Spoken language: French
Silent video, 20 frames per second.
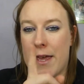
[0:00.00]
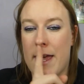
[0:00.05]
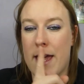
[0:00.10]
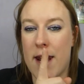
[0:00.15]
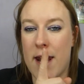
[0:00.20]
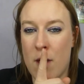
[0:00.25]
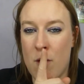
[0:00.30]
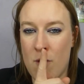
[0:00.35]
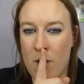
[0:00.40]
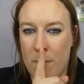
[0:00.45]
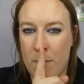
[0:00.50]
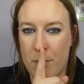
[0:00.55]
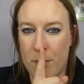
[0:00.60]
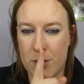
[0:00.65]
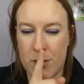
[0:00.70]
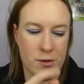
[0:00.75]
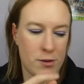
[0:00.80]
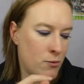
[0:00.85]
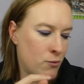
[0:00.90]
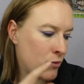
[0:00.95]
Et elle a eu un
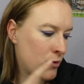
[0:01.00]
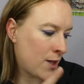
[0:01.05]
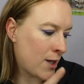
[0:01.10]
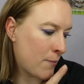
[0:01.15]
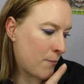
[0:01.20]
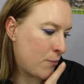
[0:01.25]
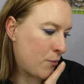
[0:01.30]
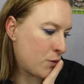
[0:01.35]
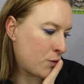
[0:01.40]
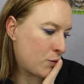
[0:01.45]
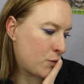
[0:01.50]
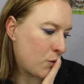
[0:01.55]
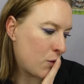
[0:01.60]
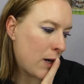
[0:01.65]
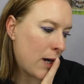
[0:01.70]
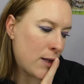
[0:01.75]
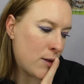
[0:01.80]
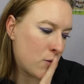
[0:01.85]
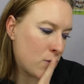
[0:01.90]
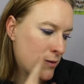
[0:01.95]
poste. Donc un poste
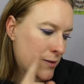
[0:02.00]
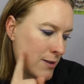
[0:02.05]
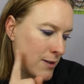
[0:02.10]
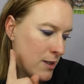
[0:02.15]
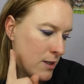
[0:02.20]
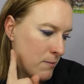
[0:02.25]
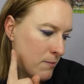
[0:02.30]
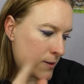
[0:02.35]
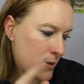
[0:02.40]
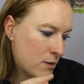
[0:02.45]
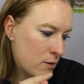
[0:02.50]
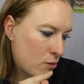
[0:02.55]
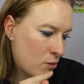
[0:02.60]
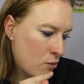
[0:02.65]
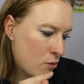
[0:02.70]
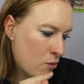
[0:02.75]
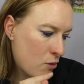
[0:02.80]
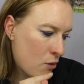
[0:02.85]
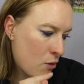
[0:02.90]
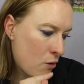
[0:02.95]
radio CD parce
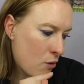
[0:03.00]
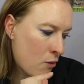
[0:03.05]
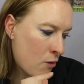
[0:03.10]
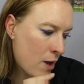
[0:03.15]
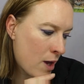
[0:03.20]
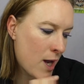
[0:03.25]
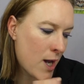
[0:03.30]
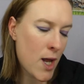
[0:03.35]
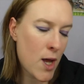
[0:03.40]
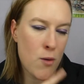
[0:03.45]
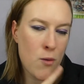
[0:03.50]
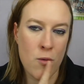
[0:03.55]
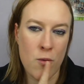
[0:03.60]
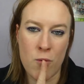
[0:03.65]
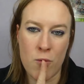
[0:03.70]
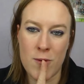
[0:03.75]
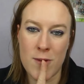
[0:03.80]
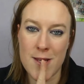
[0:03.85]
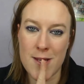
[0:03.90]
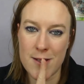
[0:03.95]
qu'elle euh, a
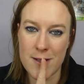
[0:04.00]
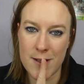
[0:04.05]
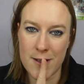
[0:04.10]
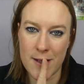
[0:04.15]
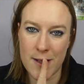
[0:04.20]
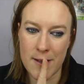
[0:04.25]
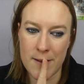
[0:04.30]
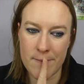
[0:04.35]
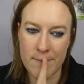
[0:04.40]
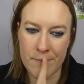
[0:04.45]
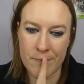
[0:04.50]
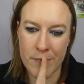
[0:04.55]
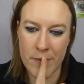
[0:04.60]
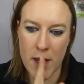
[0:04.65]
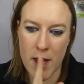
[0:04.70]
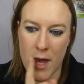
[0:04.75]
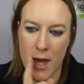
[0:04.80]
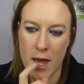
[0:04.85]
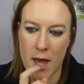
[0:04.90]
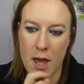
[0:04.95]
eu des CD.
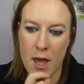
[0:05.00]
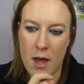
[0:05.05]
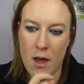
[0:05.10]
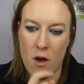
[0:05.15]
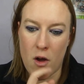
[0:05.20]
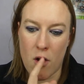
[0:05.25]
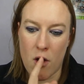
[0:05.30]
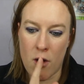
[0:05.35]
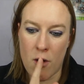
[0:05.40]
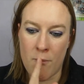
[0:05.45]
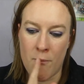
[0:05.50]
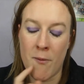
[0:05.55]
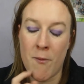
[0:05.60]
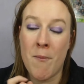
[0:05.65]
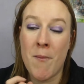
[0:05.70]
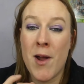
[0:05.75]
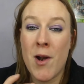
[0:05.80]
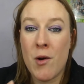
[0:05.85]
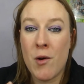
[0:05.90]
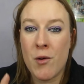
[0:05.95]
Euh, mais
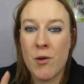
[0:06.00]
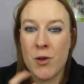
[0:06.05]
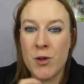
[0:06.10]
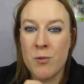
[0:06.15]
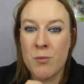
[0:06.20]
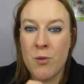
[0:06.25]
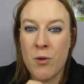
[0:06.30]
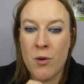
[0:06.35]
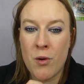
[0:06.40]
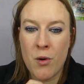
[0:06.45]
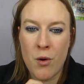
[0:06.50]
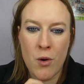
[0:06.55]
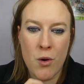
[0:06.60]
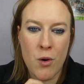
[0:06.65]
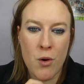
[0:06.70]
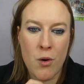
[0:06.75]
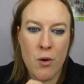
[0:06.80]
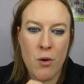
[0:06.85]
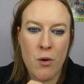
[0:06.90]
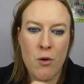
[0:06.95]
malheureusement,
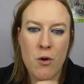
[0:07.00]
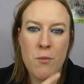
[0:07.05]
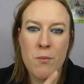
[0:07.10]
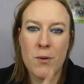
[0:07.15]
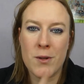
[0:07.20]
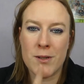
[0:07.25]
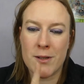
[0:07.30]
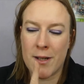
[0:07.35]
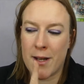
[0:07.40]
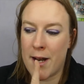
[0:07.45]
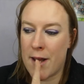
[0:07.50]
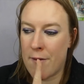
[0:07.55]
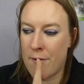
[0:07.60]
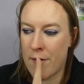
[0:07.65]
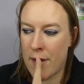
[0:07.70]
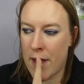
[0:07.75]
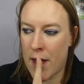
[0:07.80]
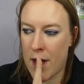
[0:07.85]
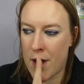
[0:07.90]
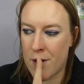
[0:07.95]
le poste qu'elle
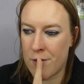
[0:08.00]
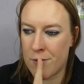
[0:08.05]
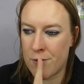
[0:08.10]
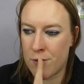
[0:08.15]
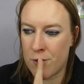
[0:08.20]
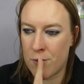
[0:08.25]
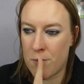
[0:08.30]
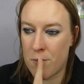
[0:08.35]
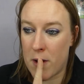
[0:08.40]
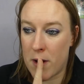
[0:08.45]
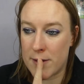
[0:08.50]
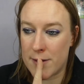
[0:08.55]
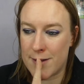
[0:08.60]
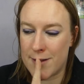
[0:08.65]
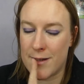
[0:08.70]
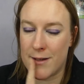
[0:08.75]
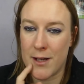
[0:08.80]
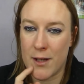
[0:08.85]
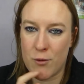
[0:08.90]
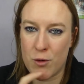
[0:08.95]
avait avant, bah,
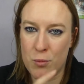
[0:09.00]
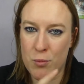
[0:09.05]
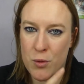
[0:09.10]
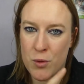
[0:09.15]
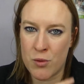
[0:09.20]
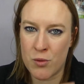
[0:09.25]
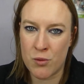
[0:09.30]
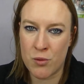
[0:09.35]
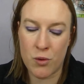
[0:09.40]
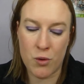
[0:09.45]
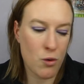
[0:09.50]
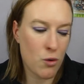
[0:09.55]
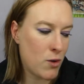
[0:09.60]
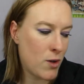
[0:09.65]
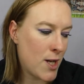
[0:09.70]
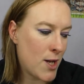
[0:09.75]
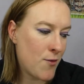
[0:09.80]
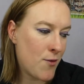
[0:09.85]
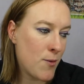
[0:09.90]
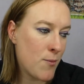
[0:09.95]
c'était un vieux poste, donc
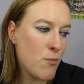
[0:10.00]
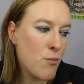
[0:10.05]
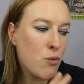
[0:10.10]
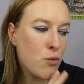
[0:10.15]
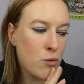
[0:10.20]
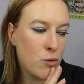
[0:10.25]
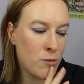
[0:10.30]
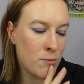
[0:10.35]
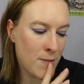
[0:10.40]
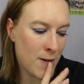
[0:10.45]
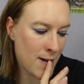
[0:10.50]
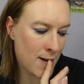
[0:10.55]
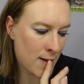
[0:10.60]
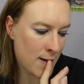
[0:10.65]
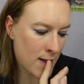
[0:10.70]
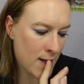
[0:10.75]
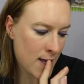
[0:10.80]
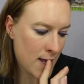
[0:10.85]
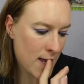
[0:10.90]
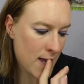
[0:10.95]
il y avait beaucoup de mal
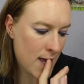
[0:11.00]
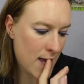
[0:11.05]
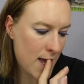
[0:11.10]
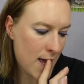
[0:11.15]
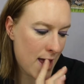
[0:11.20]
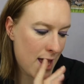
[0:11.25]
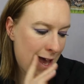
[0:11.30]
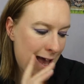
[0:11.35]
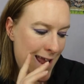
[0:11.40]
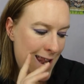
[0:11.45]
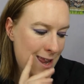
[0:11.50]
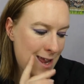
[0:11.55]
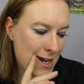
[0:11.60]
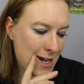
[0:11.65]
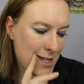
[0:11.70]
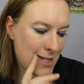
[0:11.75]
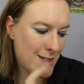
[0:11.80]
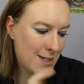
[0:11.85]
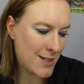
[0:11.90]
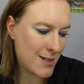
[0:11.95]
à, à lire
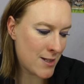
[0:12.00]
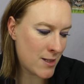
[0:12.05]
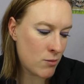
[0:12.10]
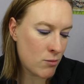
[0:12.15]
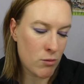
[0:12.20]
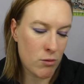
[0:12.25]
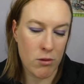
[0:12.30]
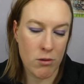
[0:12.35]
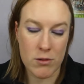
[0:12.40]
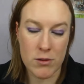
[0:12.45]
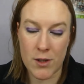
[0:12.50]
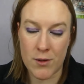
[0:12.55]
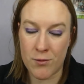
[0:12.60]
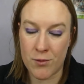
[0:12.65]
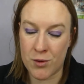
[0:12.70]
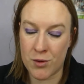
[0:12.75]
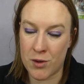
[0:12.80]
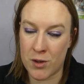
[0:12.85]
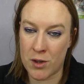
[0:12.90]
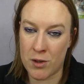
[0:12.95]
les CD, donc ça
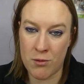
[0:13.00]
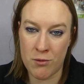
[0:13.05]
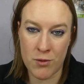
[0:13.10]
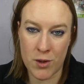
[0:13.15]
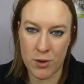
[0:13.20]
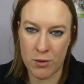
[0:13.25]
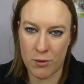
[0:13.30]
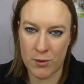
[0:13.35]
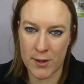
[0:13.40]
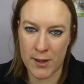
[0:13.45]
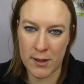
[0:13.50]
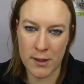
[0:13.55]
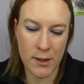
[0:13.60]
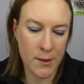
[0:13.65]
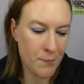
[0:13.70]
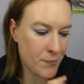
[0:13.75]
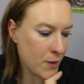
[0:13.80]
fonctionnait une fois sur cinq.